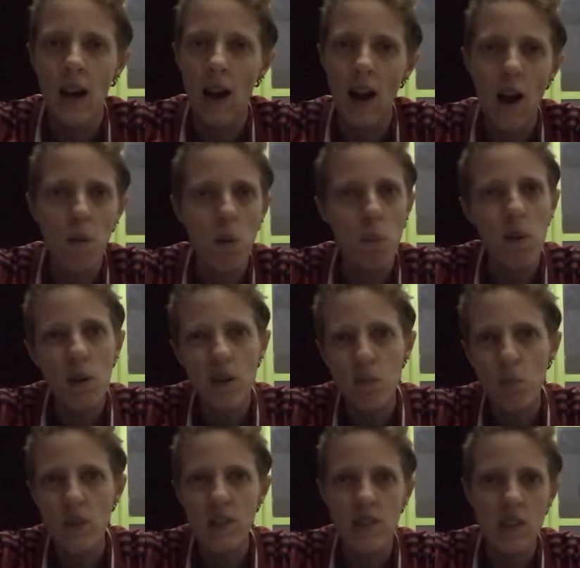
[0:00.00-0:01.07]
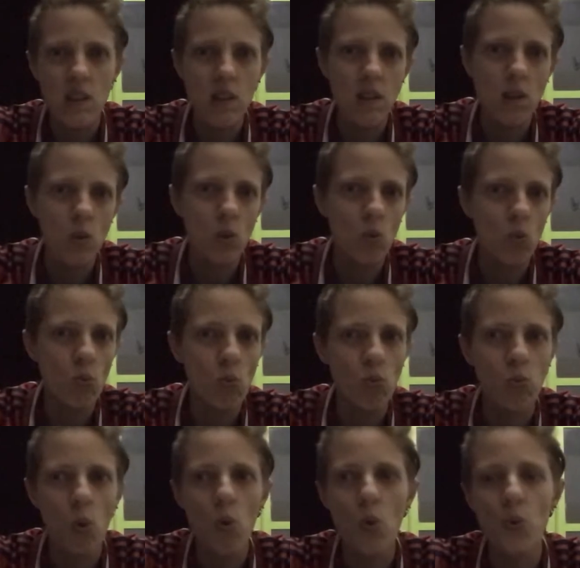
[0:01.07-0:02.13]
Ah, mas mesmo assim eu não, não
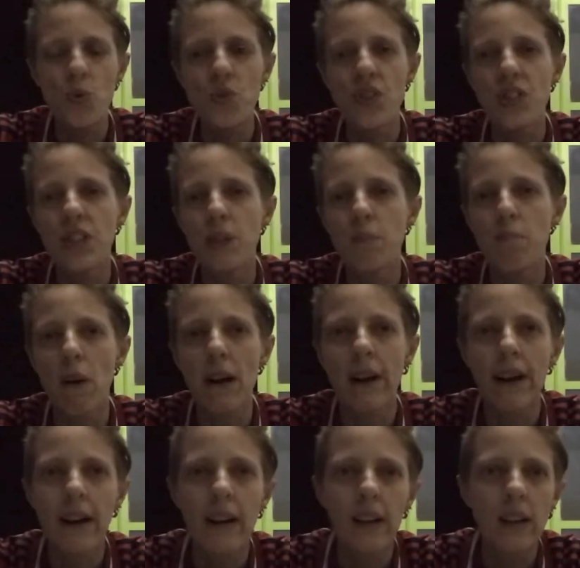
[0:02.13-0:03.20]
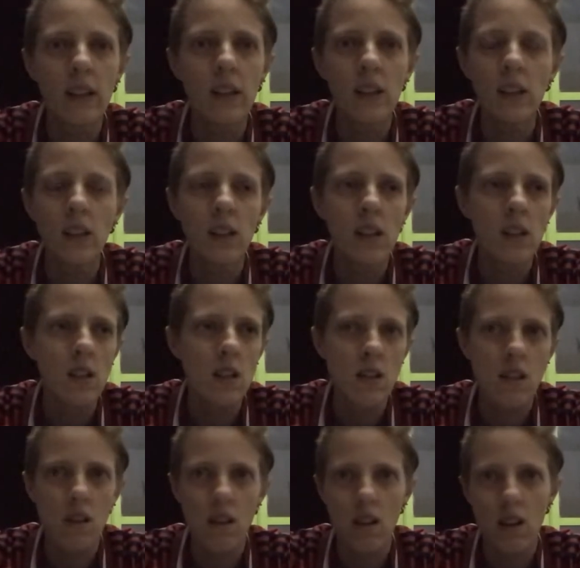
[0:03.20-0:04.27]
vou conseguir pagar.
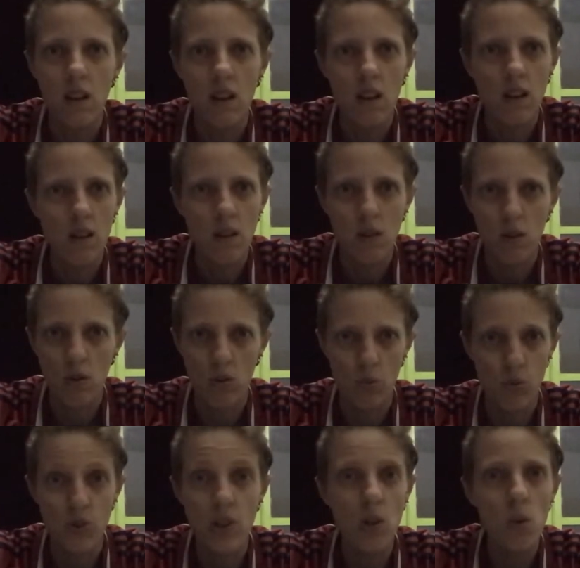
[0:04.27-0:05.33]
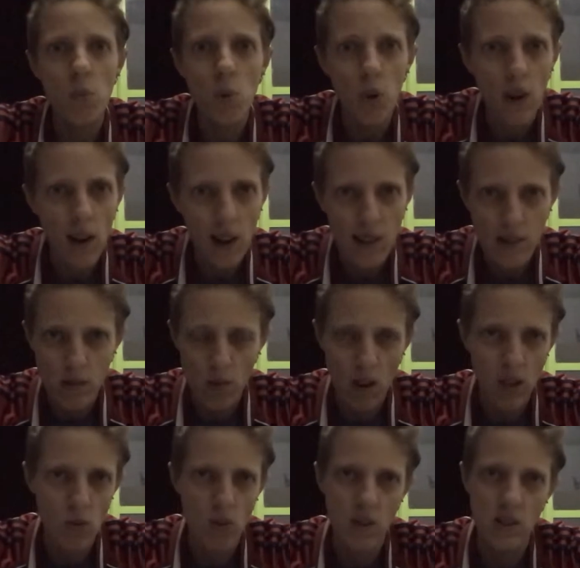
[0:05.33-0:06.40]
É, os tipo, 5 mil reais do
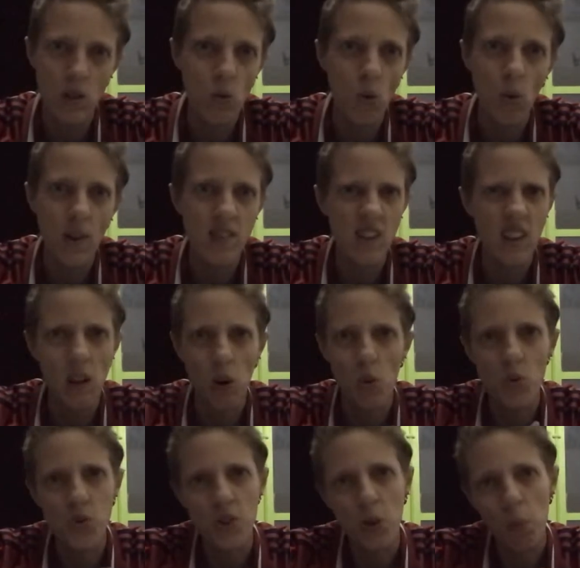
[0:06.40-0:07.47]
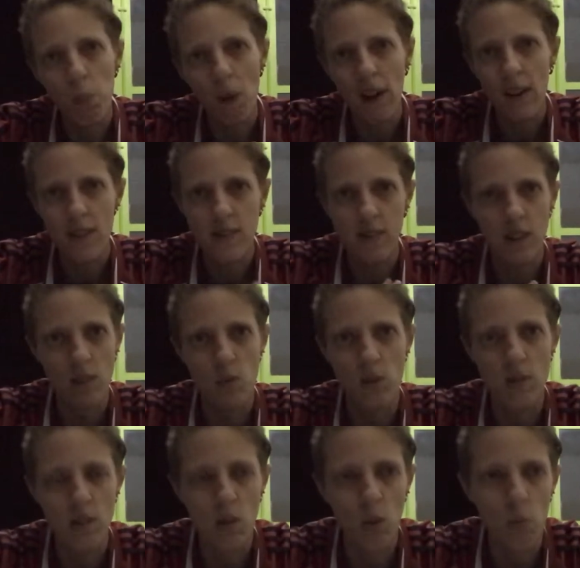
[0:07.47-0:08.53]
R2D2, até consigo pagar
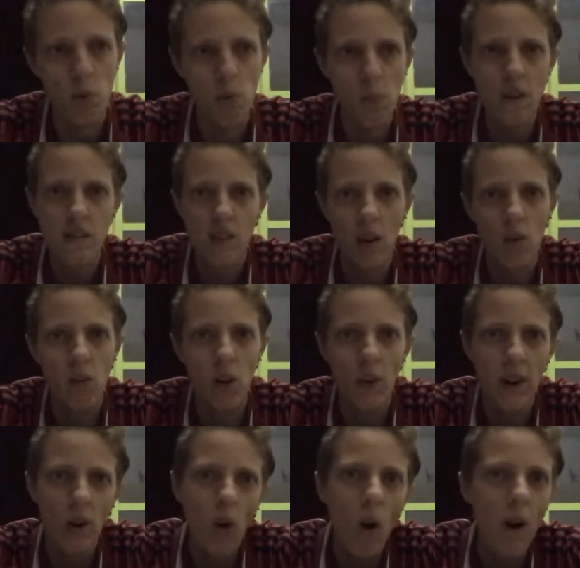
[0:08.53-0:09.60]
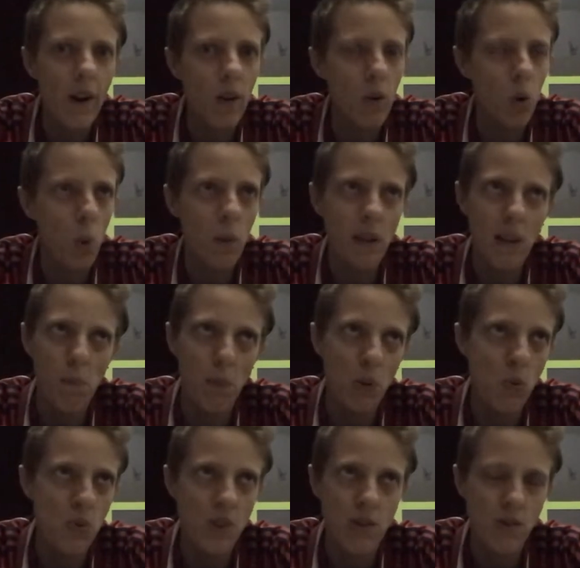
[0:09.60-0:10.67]
105 por mês, que é o valor agora, quando aumentar para
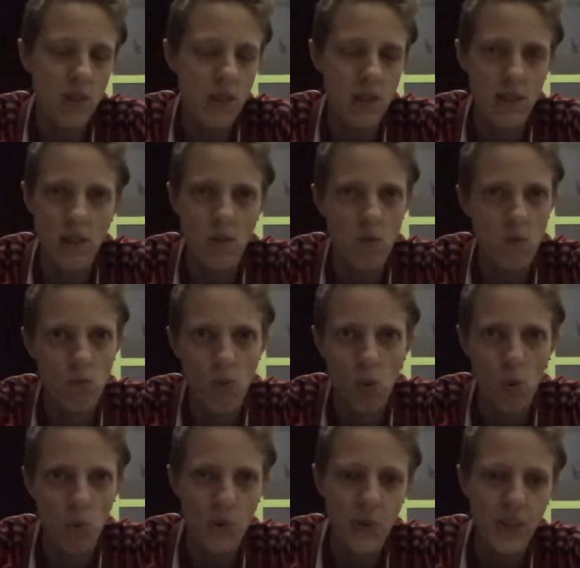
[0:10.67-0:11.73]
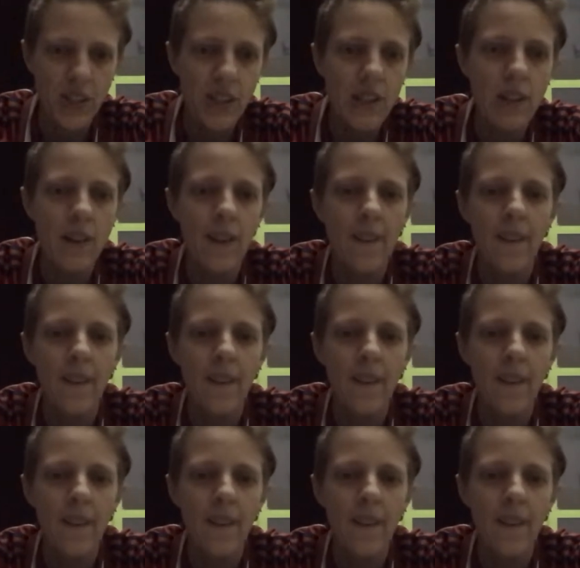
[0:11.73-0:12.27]
200, 300 não vou conseguir.